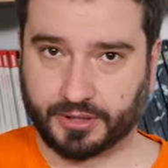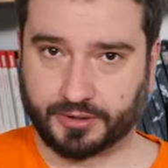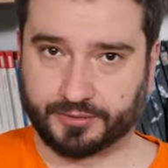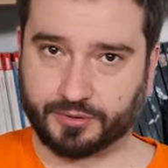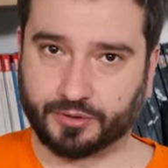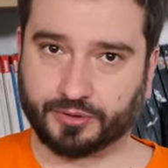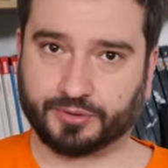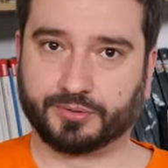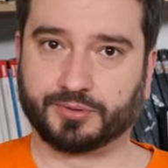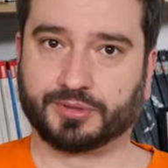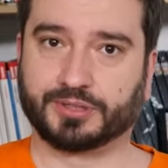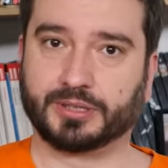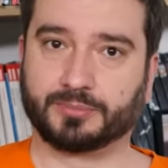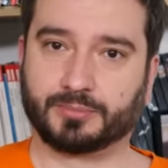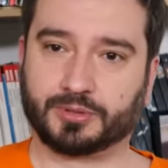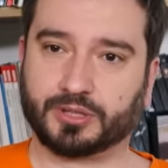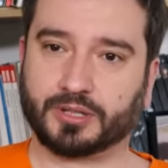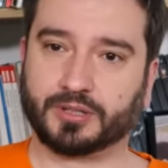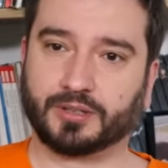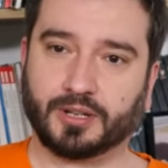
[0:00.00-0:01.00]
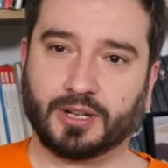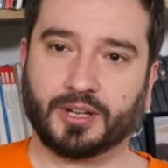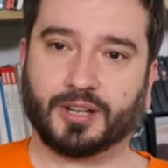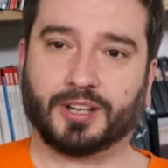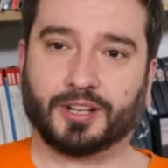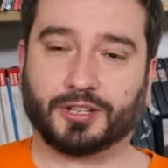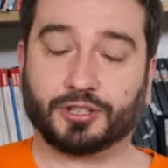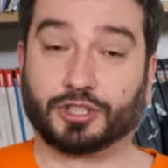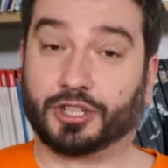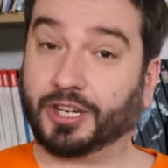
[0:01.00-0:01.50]
Na no, związku z tym, że
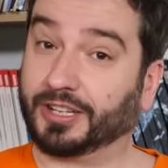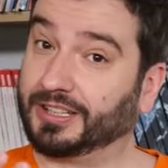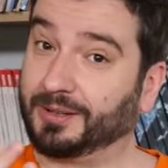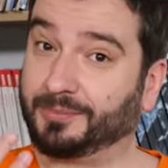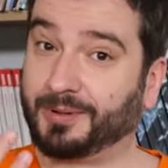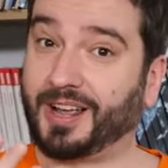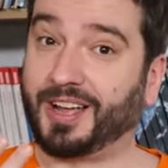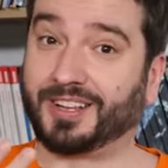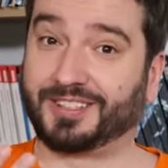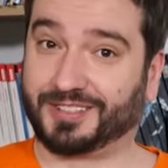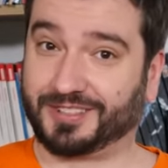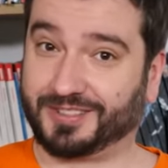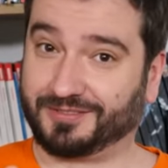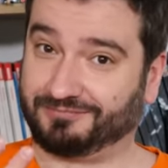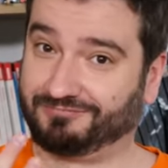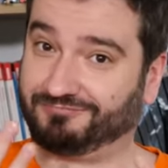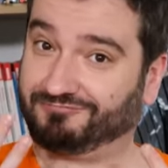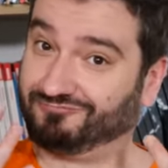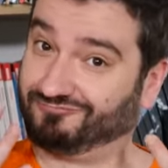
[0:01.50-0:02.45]
siedem razy